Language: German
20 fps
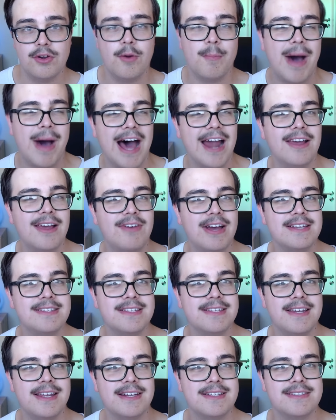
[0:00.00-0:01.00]
Normalerweise
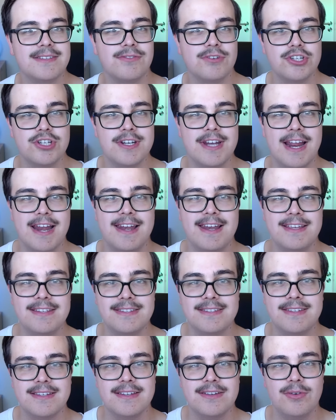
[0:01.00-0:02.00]
liegt zwischen der
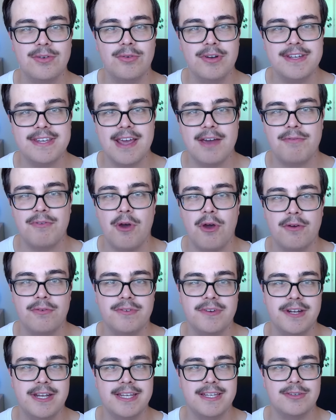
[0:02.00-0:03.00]
Liste und der
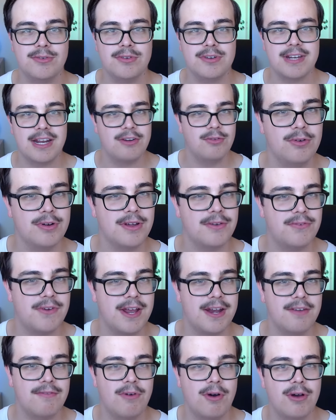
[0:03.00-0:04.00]
Veröffentlichung dann ungefähr
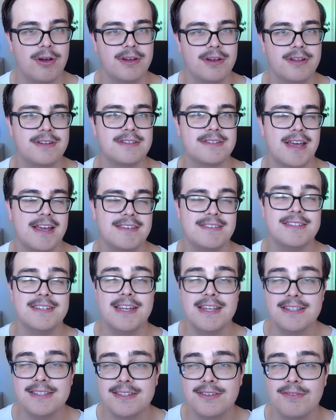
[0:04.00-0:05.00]
eine Woche. Das heißt,
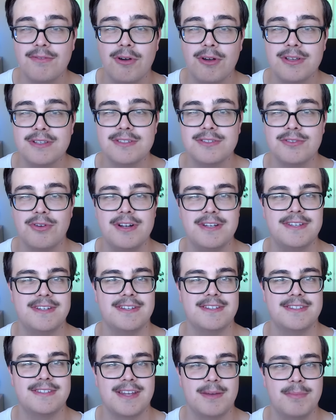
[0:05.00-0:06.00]
nächste Woche sollte
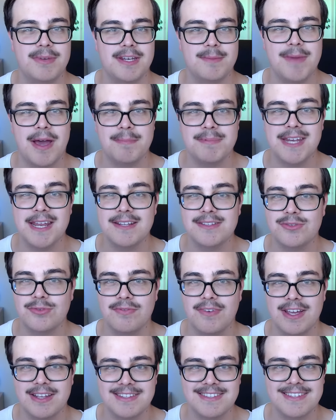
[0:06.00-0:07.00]
es dann mit dem Update
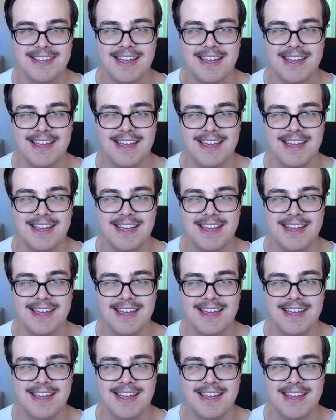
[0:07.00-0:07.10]
soweit